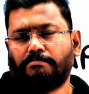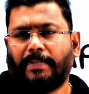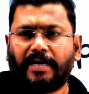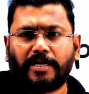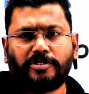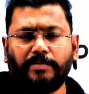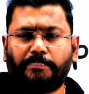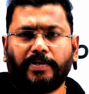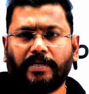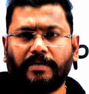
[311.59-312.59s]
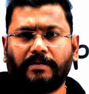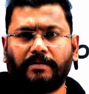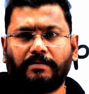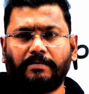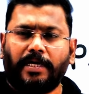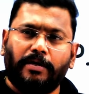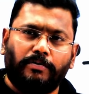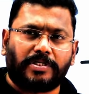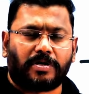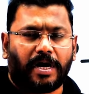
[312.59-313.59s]
మెంటర్షిప్ నేను
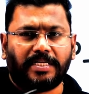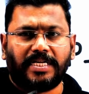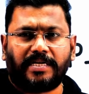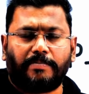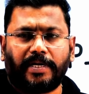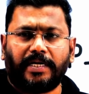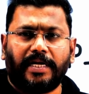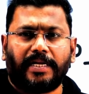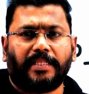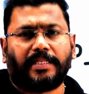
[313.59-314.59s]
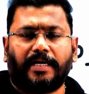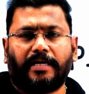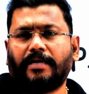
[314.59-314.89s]
స్టార్ట్ చేసినప్పటికీ నేనైతే